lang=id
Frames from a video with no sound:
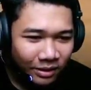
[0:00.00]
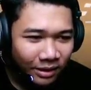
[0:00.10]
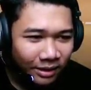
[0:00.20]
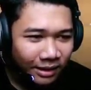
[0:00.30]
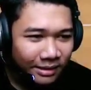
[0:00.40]

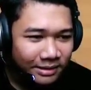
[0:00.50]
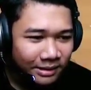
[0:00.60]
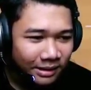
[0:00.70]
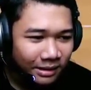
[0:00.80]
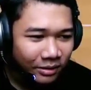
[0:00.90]
Kasih
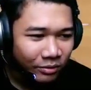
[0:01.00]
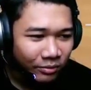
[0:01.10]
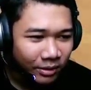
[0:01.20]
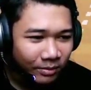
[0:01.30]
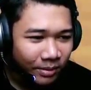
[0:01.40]
lagi umpan
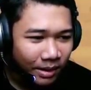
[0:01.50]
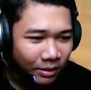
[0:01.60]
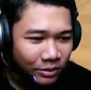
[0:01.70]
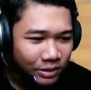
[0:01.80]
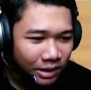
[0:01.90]
yang
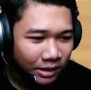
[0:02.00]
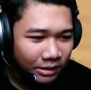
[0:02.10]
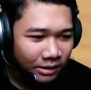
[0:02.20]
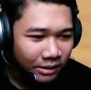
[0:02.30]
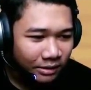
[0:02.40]
bagus
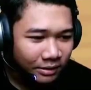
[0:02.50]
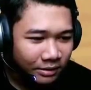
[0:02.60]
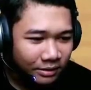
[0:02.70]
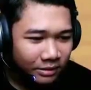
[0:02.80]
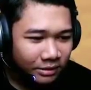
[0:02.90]
sekali.
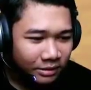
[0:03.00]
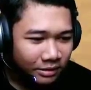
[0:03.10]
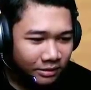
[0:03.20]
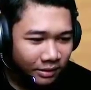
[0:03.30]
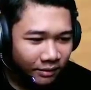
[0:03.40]

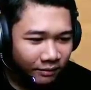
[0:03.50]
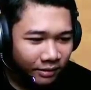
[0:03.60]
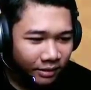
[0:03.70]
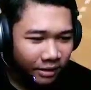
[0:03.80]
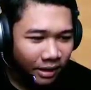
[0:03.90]

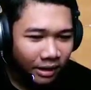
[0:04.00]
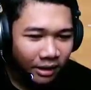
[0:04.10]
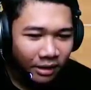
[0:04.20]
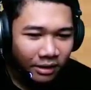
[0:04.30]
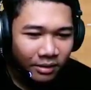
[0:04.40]
Serve-nya GG
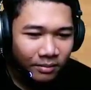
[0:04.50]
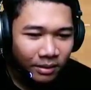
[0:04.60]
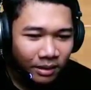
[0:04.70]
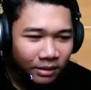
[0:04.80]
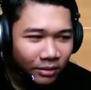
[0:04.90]

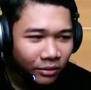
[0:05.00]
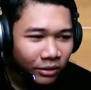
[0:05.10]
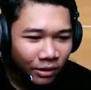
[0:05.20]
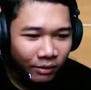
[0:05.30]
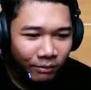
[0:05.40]
gimana? Ini
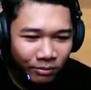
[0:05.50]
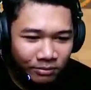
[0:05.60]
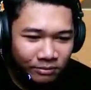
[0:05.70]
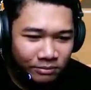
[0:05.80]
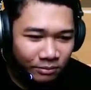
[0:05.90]
Wikawa
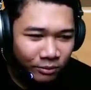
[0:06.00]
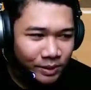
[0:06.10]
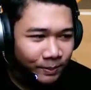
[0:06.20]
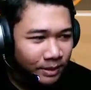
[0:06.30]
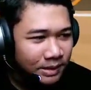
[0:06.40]
belum belum
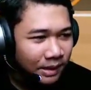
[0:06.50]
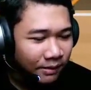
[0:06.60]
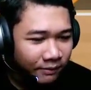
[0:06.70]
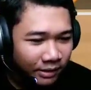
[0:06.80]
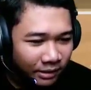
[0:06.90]
sempat
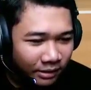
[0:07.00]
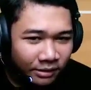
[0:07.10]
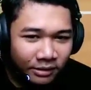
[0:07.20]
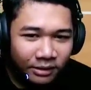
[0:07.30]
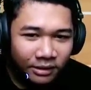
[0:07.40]
serve nih.
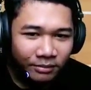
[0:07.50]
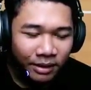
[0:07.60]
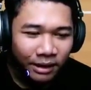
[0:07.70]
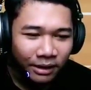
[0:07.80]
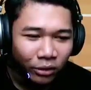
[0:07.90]

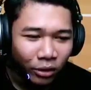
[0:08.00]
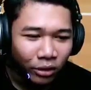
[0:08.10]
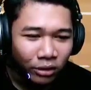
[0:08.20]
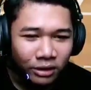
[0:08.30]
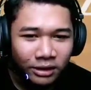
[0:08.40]
Mana dong?
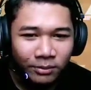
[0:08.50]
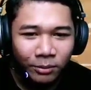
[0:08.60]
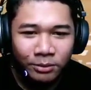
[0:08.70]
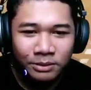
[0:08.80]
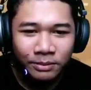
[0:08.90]
Kita
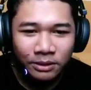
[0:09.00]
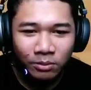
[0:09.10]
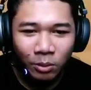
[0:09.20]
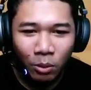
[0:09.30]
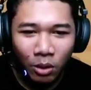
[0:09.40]
belum sempat
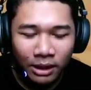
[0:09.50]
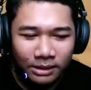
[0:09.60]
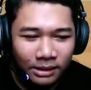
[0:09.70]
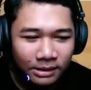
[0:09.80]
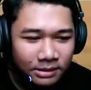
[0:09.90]
kebobolan,
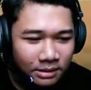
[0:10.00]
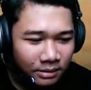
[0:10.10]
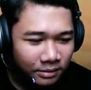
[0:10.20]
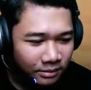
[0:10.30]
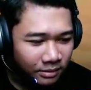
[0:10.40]
guys.
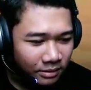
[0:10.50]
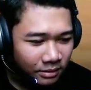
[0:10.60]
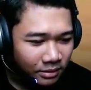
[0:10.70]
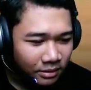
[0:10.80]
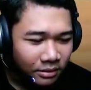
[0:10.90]

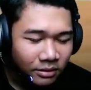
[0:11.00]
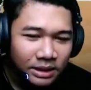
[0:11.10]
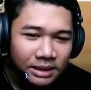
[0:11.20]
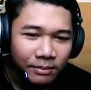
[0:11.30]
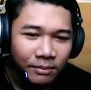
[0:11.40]
Wah,
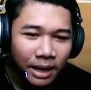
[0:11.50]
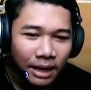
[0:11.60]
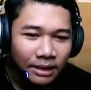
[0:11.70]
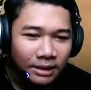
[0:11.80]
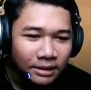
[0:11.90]
siang
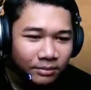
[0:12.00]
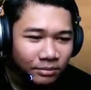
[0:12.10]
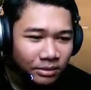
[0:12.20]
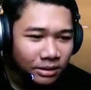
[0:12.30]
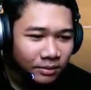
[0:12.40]
banget, teman.